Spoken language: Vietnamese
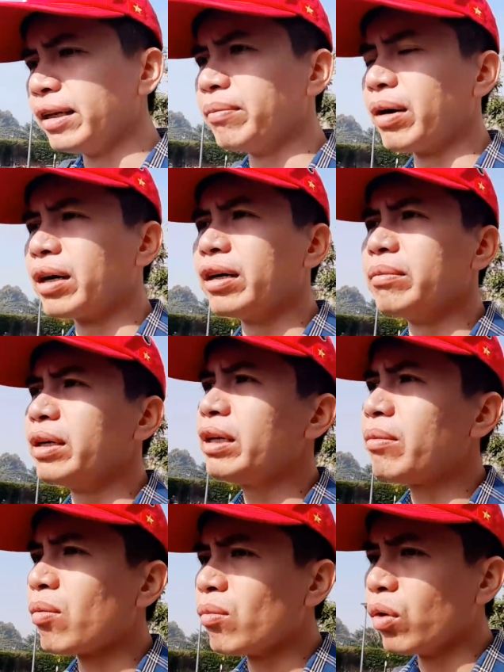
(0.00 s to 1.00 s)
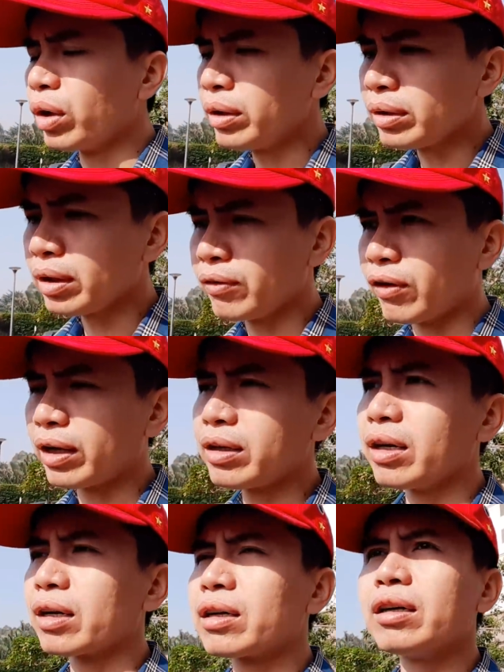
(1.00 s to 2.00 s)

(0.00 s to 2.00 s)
mà người Mỹ mong muốn thì vẫn được